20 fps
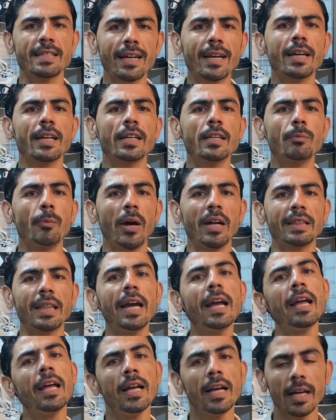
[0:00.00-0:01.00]
से खरीद पाते
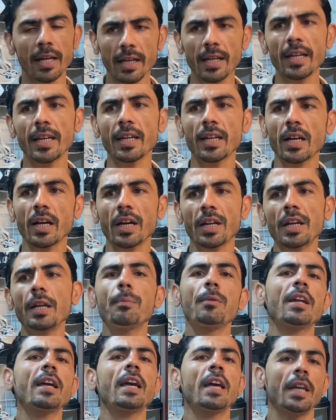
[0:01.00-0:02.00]
हैं लेकिन गरीब
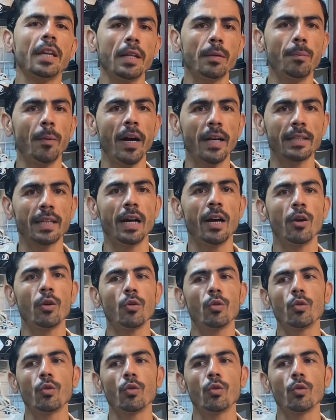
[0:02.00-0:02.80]
नहीं खरीद पाता